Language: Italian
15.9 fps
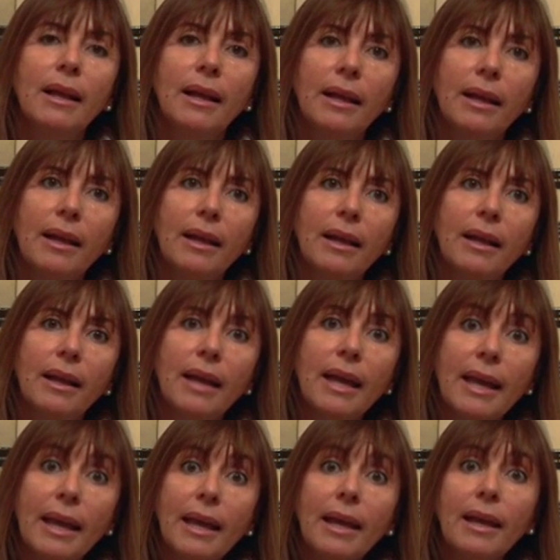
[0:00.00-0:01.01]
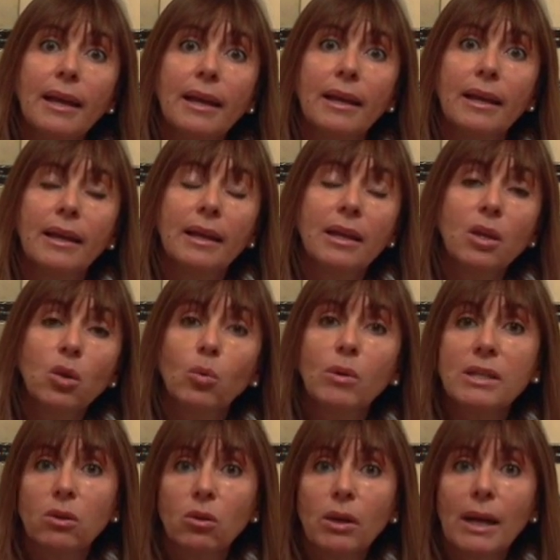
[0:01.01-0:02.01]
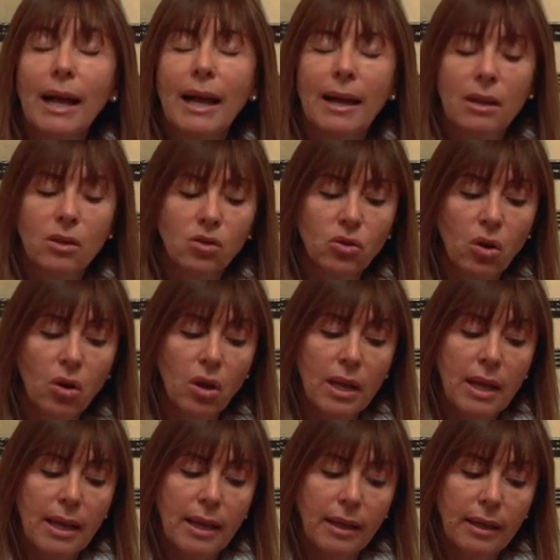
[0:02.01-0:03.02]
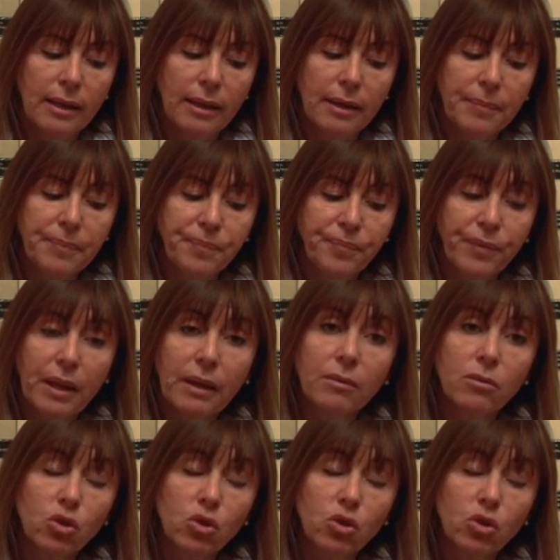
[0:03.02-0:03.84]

eh, e eh, in questo caso ehm,